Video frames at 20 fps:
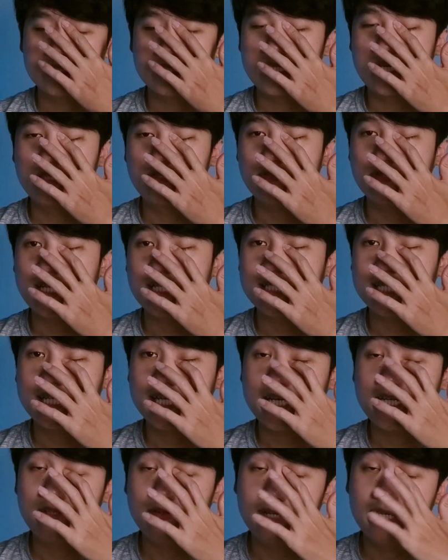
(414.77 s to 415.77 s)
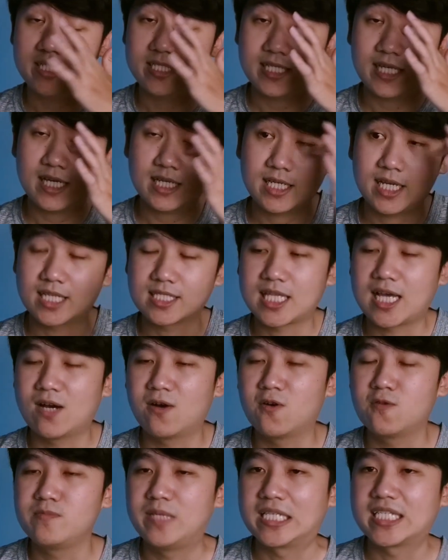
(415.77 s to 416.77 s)
Nah untuk yang seri Indonesia nggak
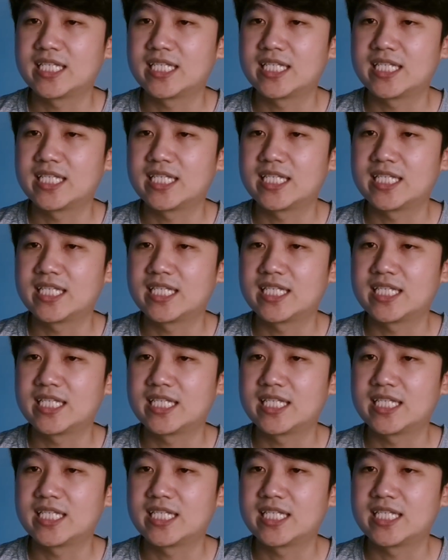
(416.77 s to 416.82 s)
tahu,